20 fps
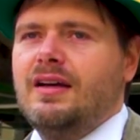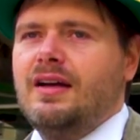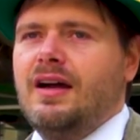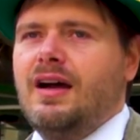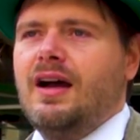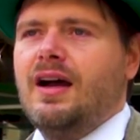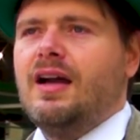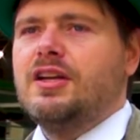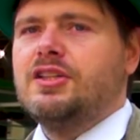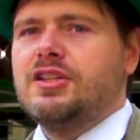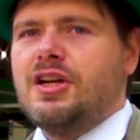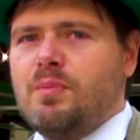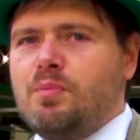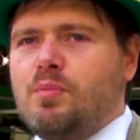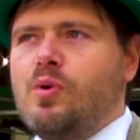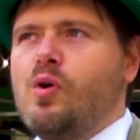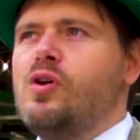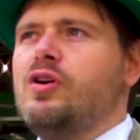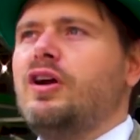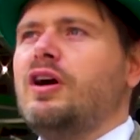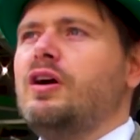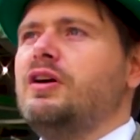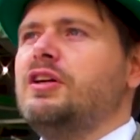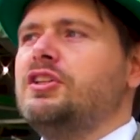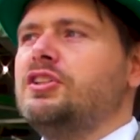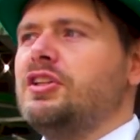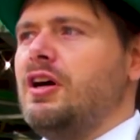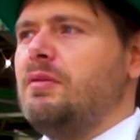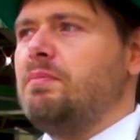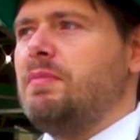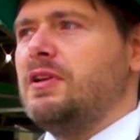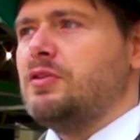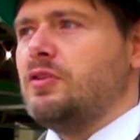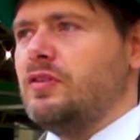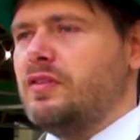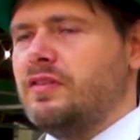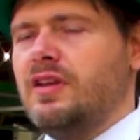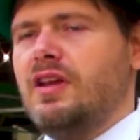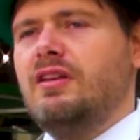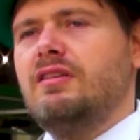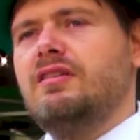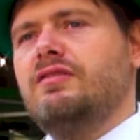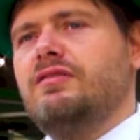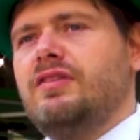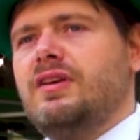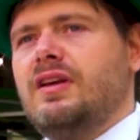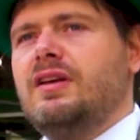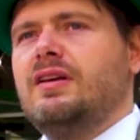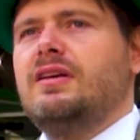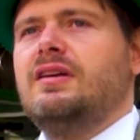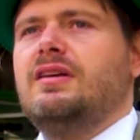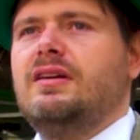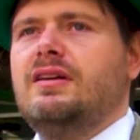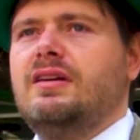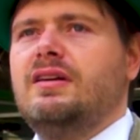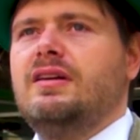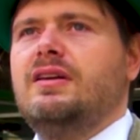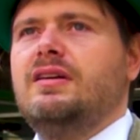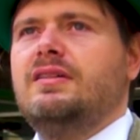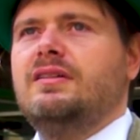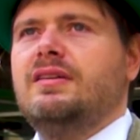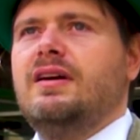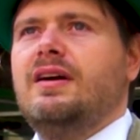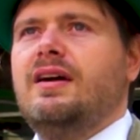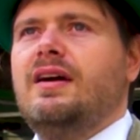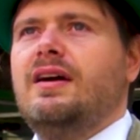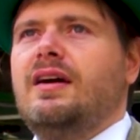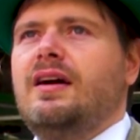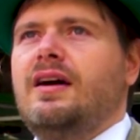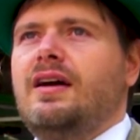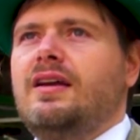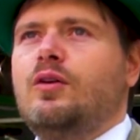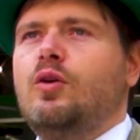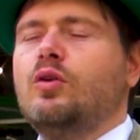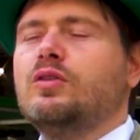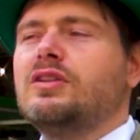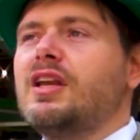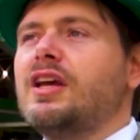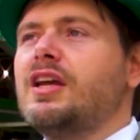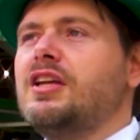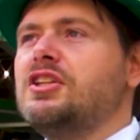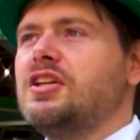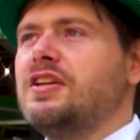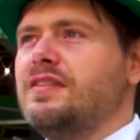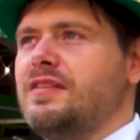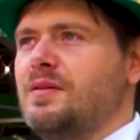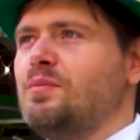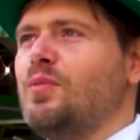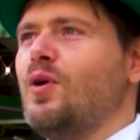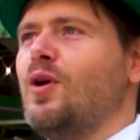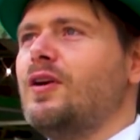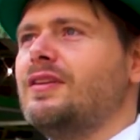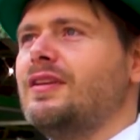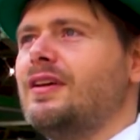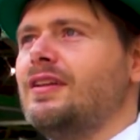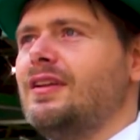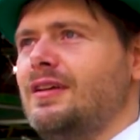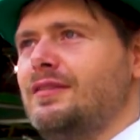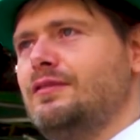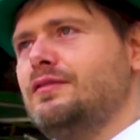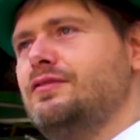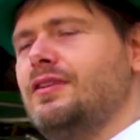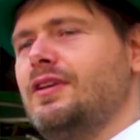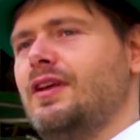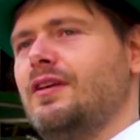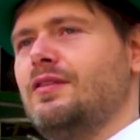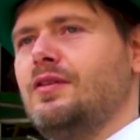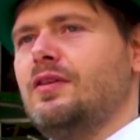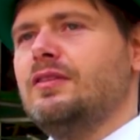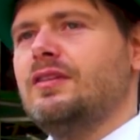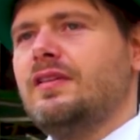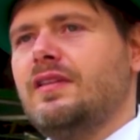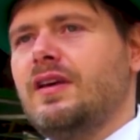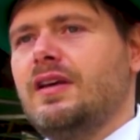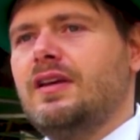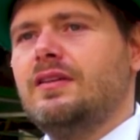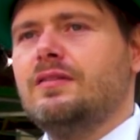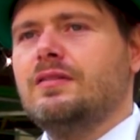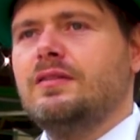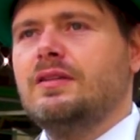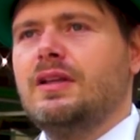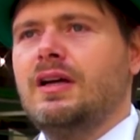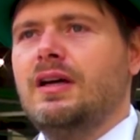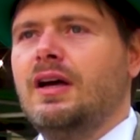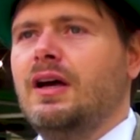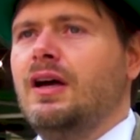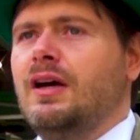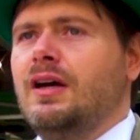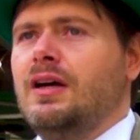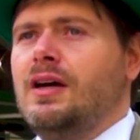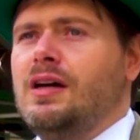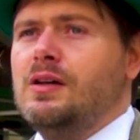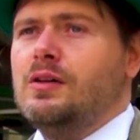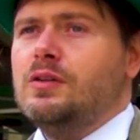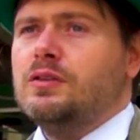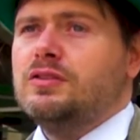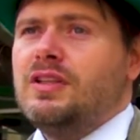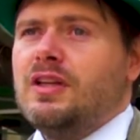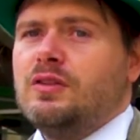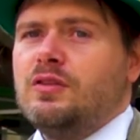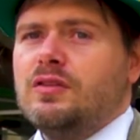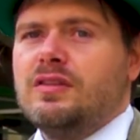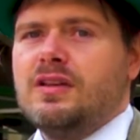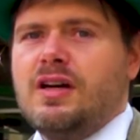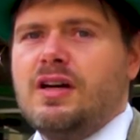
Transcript: arranjar apoio, arranjar patrocínios, enfim, a encontrar gente que se importa, né? No fim das contas é isso, né? Os 200